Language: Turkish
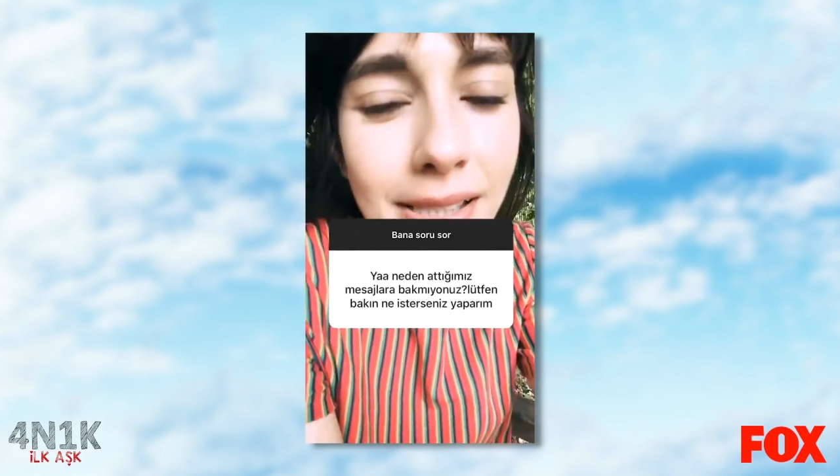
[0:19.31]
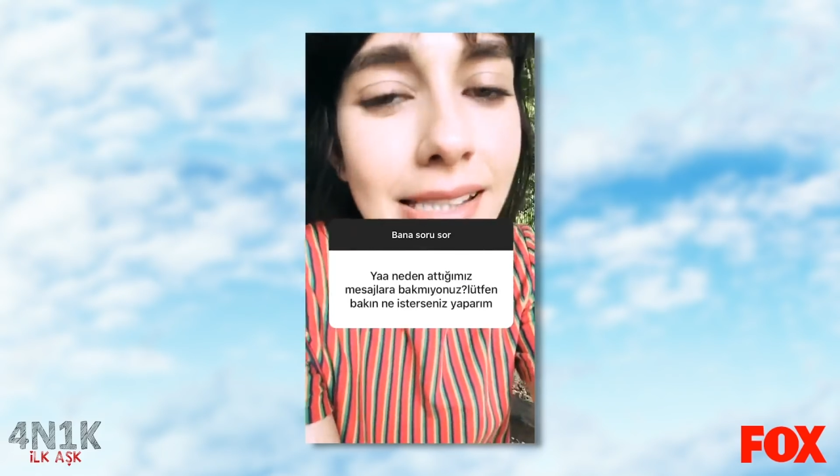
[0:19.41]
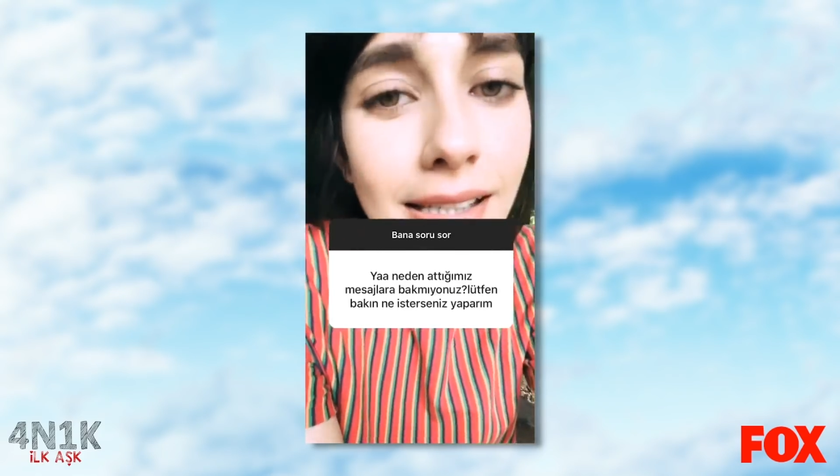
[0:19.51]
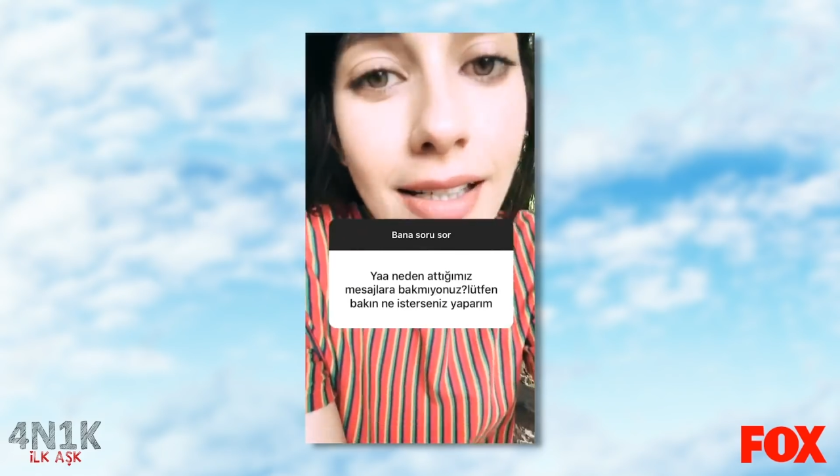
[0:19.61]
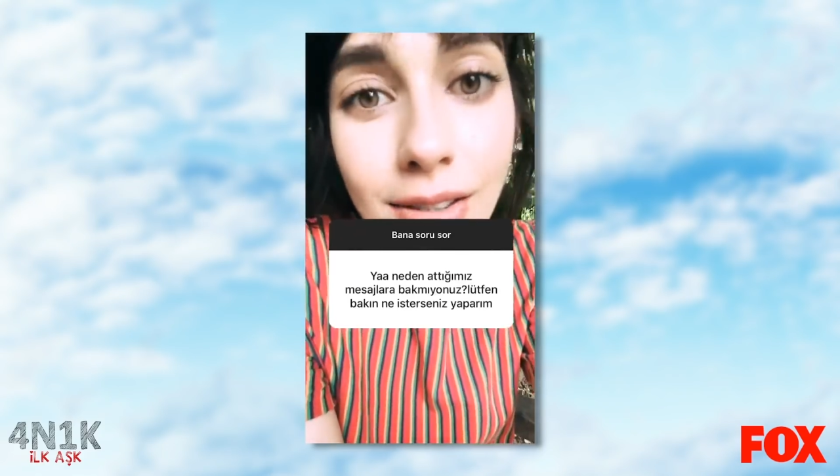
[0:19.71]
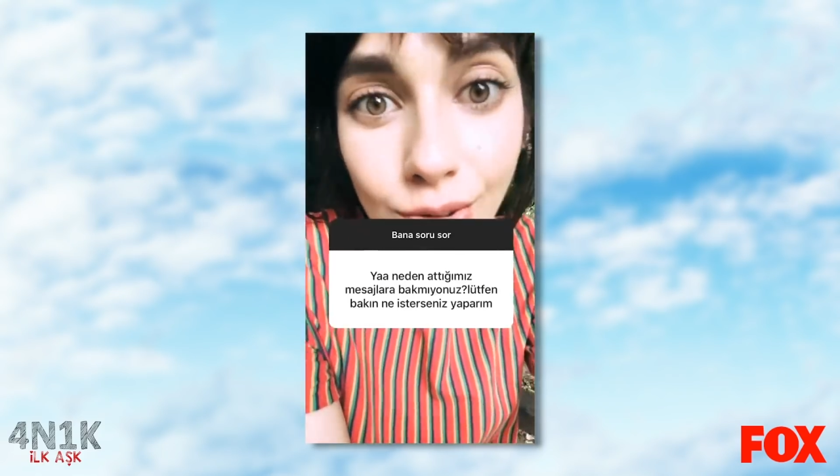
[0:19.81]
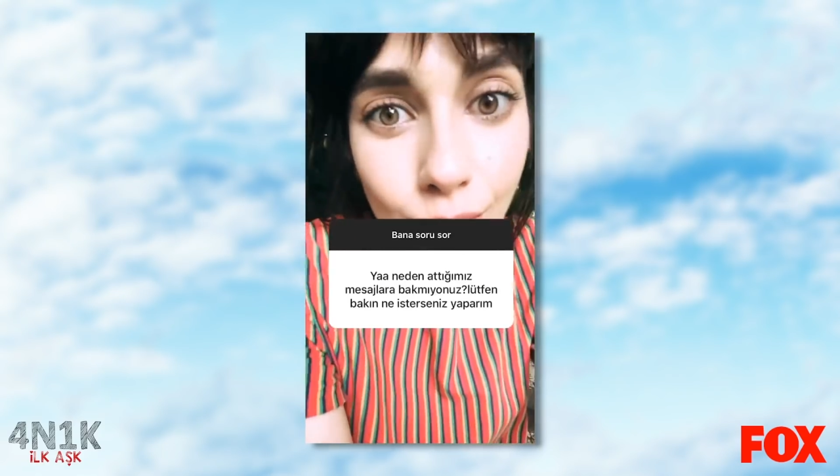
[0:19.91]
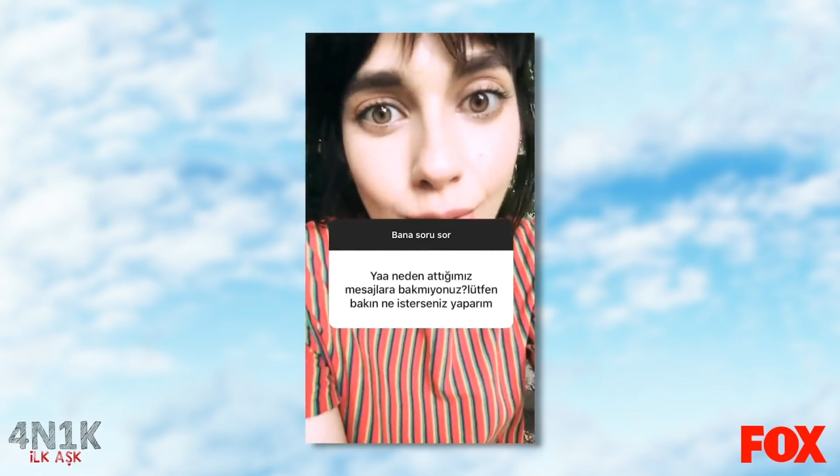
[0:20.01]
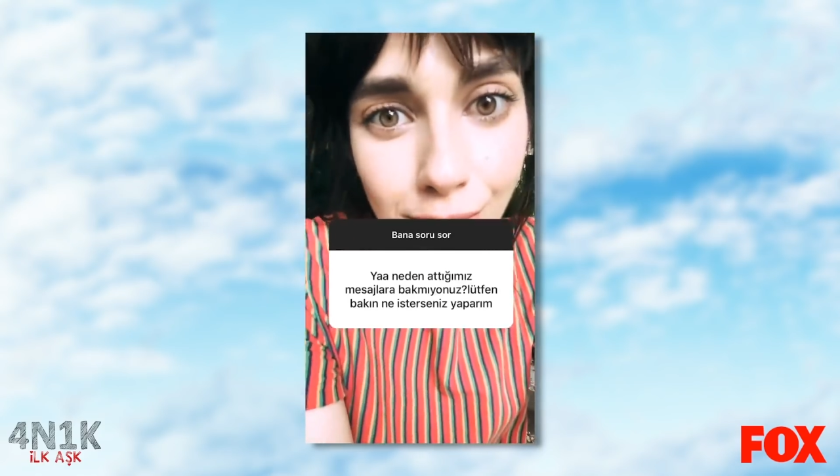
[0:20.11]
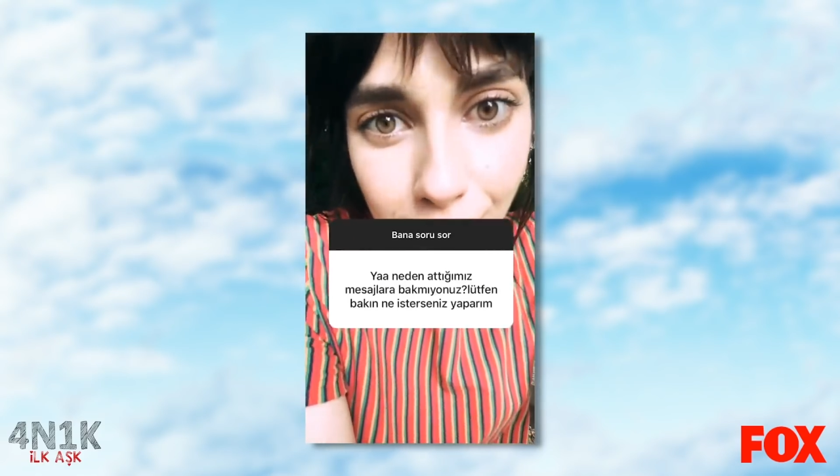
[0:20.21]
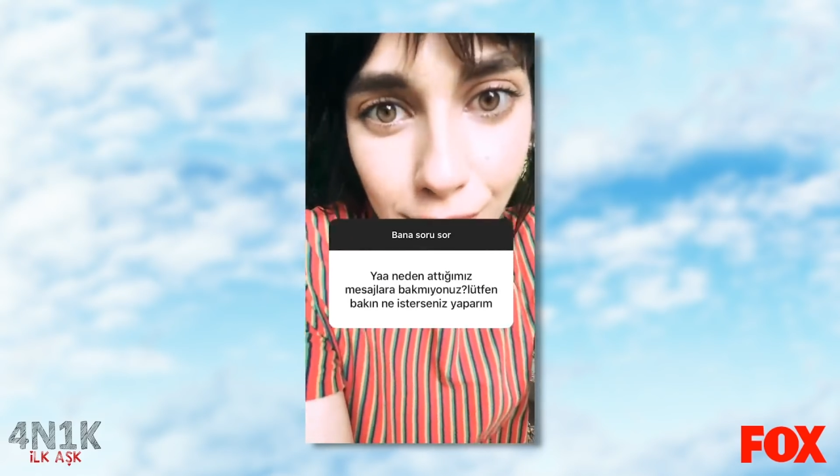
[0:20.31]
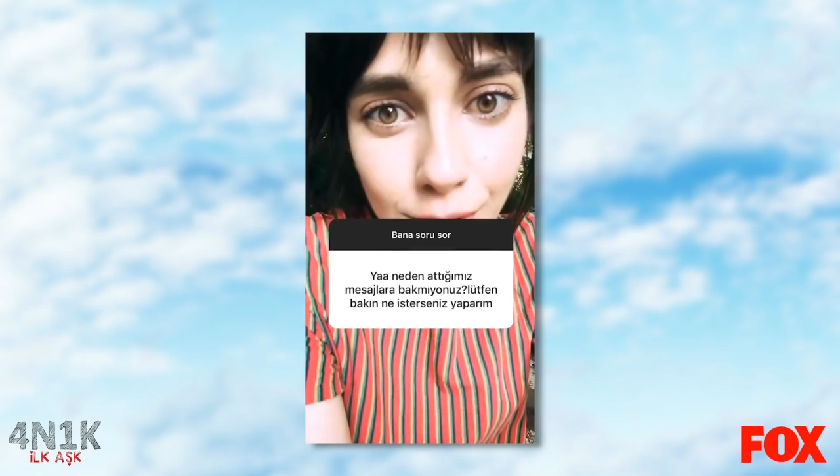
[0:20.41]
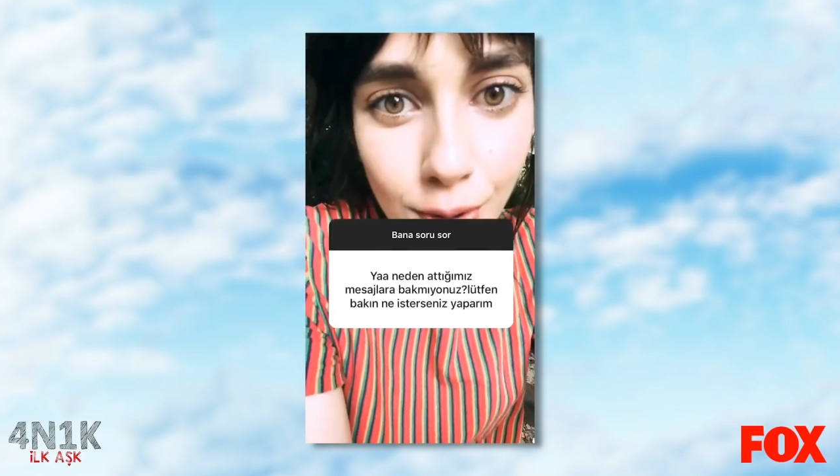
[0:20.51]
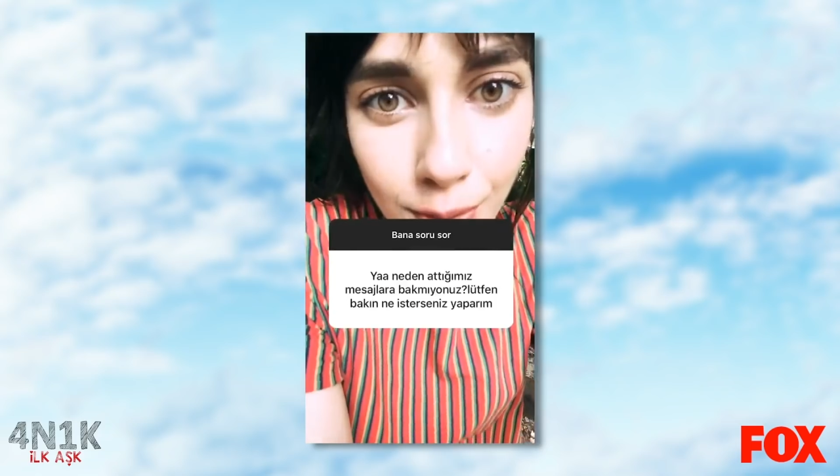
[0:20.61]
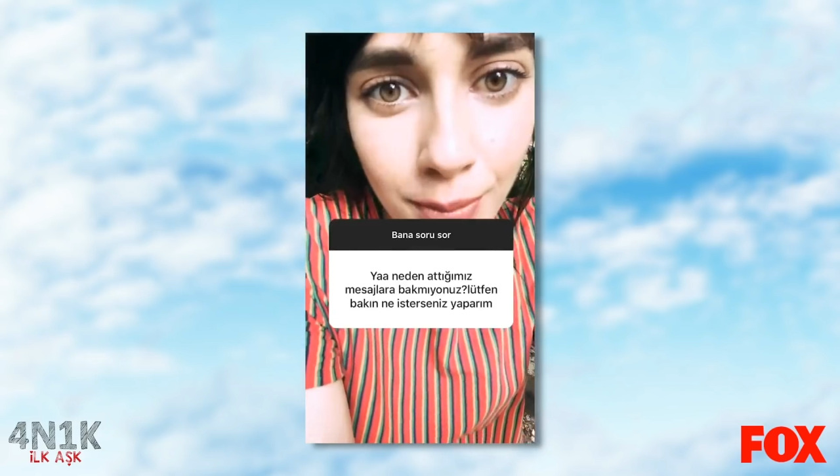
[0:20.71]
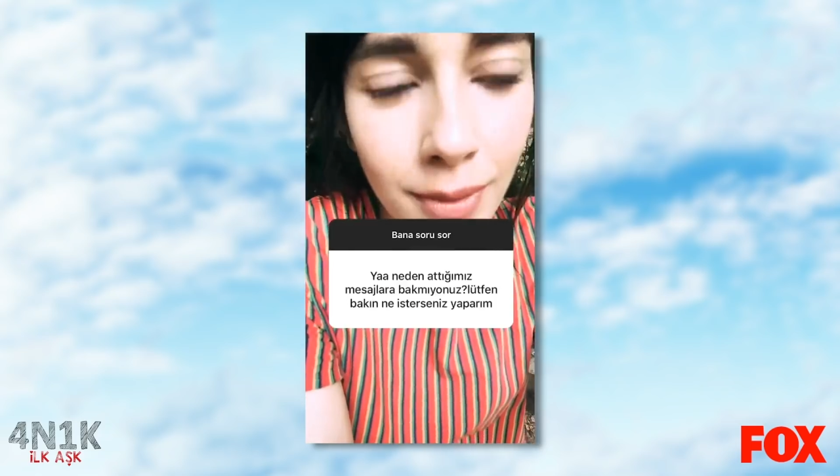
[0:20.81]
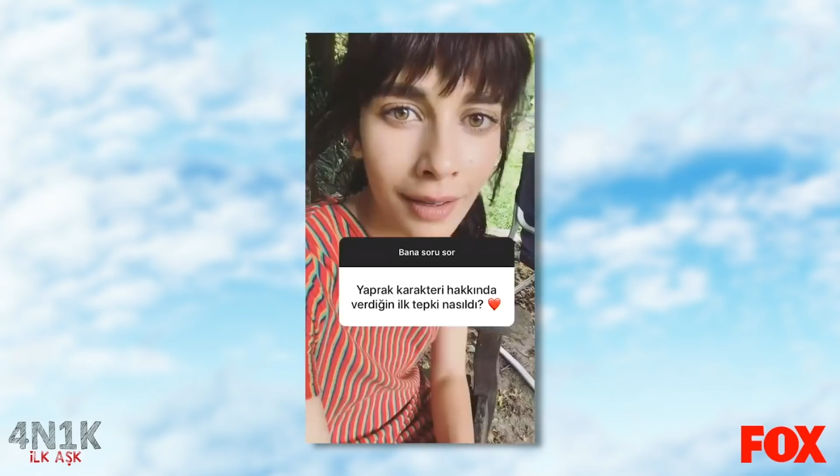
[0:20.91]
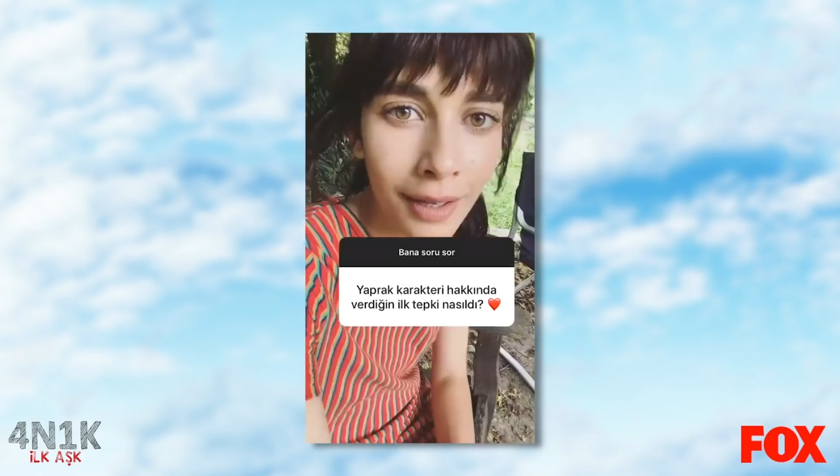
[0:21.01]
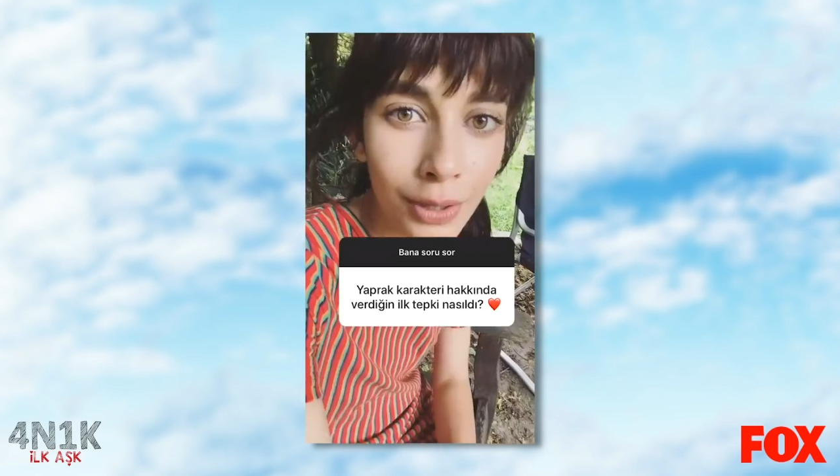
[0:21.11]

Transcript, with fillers: mesai. Çok yoğun çalışıyorum.